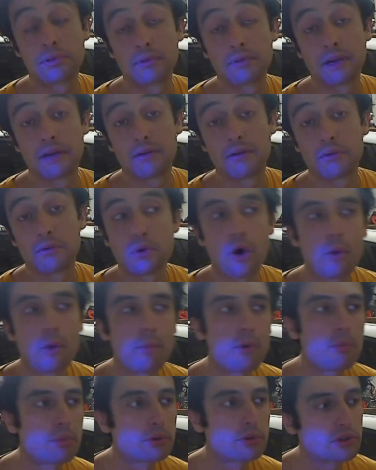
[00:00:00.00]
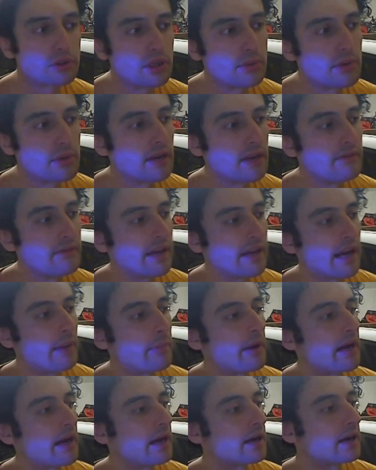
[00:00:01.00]
ha un nome un po' simile a
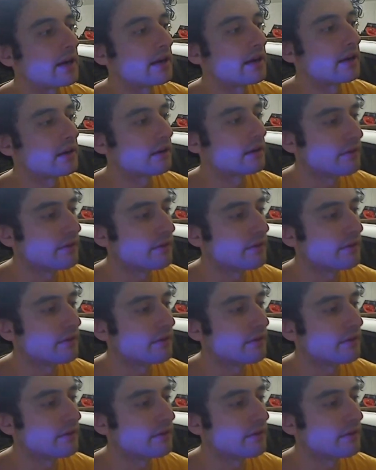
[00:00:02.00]
Vegapunk